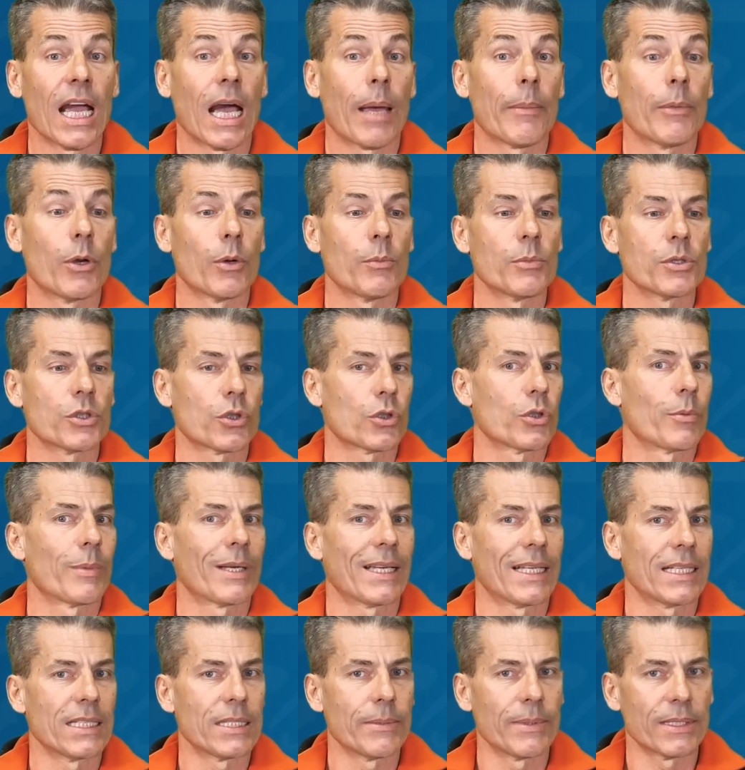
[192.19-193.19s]
abbiamo bisogno
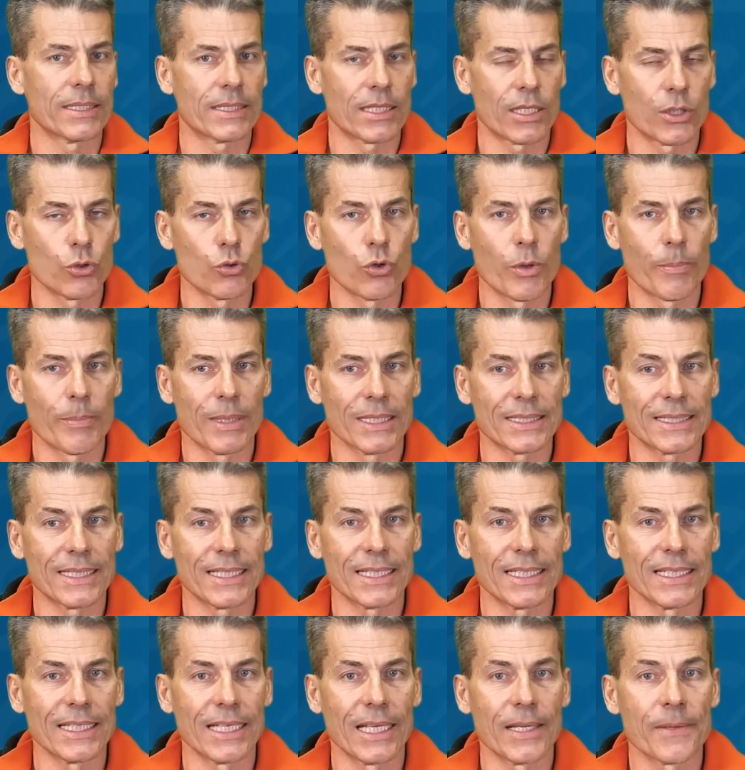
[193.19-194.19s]
magari di mettere due
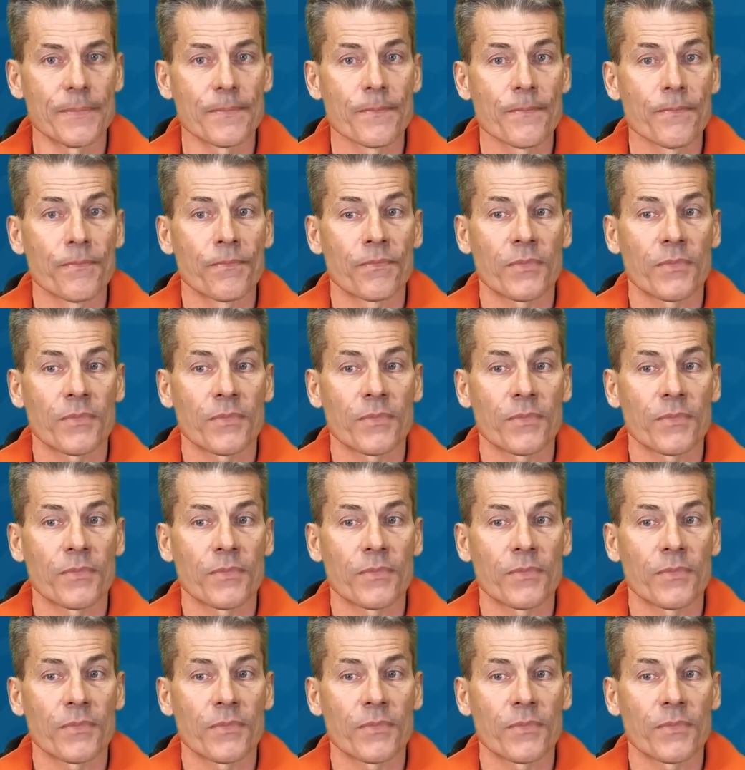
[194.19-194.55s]
batterie